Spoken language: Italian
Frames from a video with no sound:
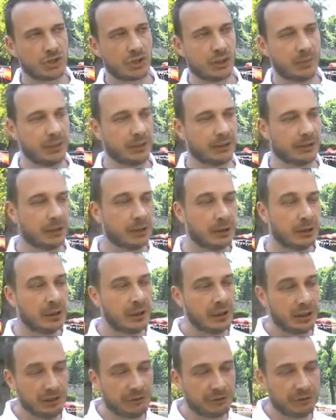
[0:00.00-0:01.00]
Esattamente.
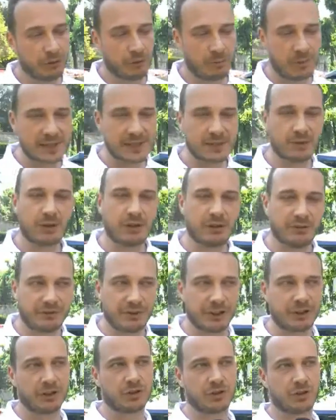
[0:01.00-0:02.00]
L'informazione
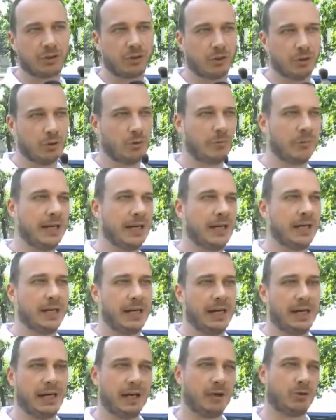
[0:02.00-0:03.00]
infatti secondo me
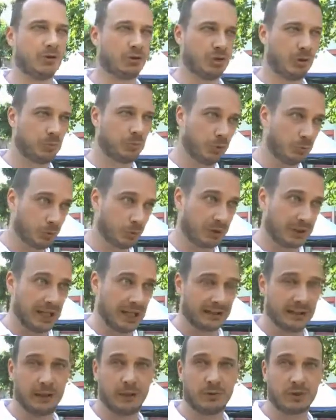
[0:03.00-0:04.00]
è la cosa più
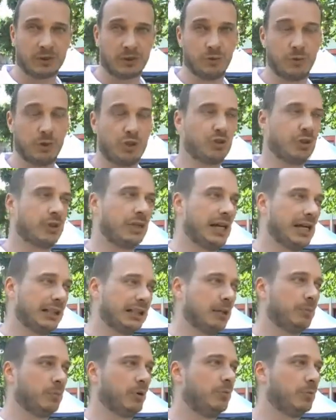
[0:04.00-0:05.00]
importante di queste due
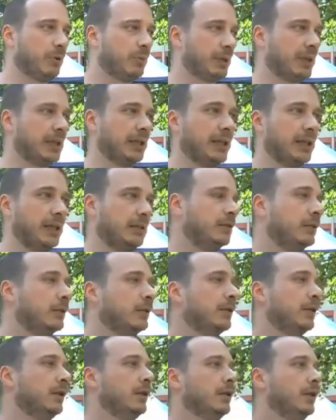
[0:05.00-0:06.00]
giornate proprio perché
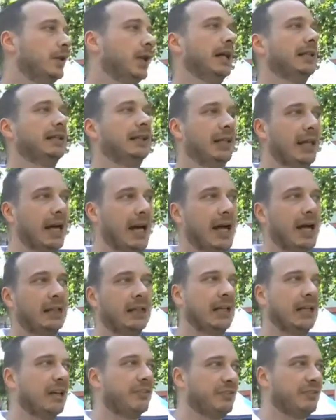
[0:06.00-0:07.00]
al di là
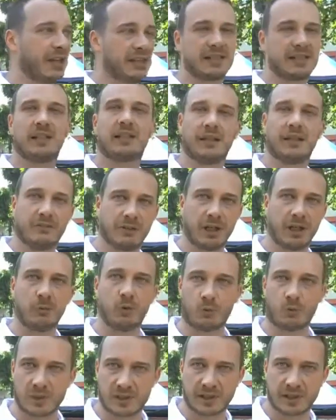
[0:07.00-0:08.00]
della festa che
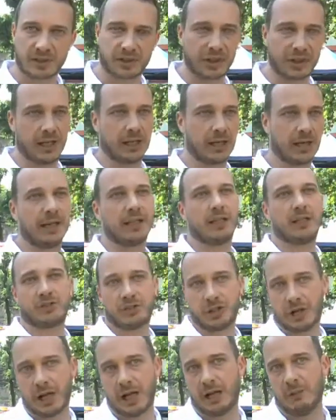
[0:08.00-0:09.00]
avremo questa sera, che
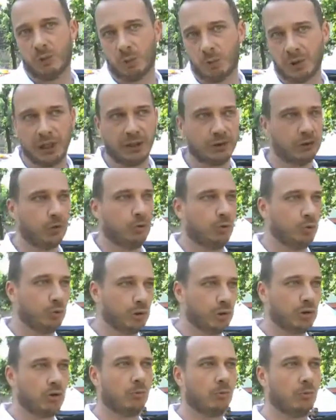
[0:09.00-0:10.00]
sarà il momento
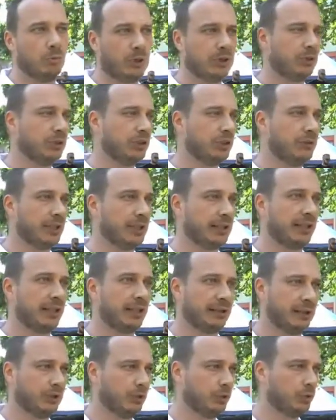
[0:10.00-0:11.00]
ludico, il momento
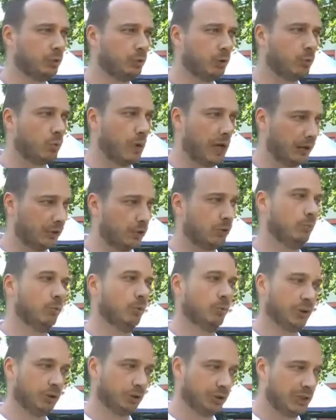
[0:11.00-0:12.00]
divertente di tutto quanto, il
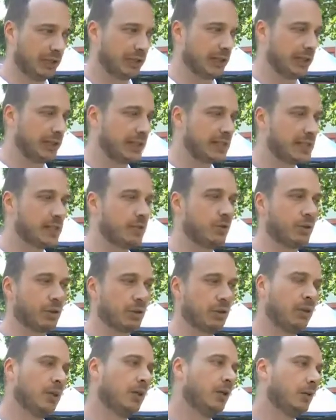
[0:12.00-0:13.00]
momento di
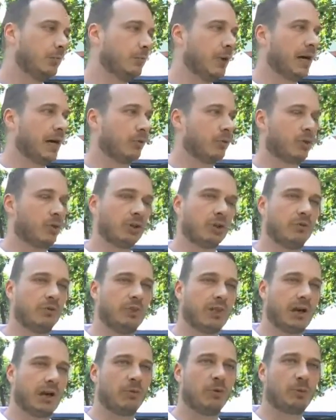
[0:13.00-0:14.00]
aggregazione, ma quello che
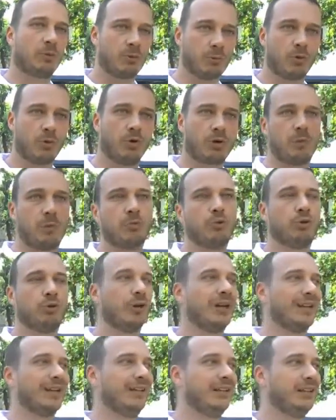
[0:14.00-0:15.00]
vogliamo proporre
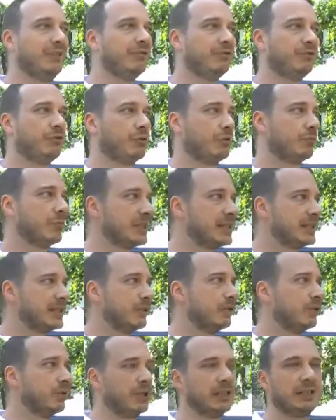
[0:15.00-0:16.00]
appunto è
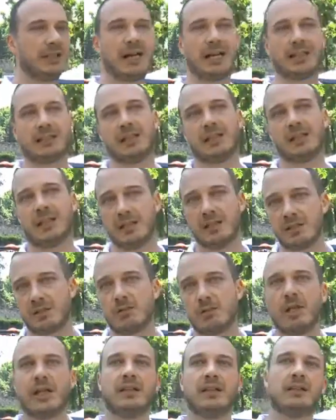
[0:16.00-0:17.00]
l'informazione data dagli
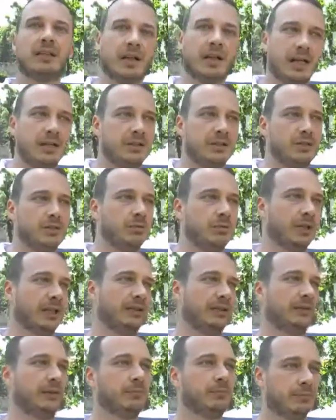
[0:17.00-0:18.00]
studenti agli
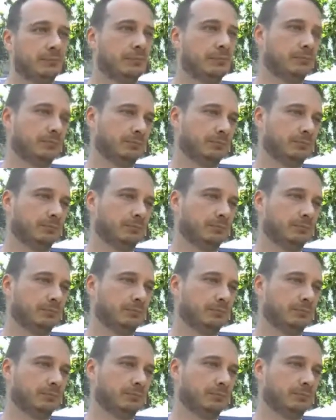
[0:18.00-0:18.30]
studenti.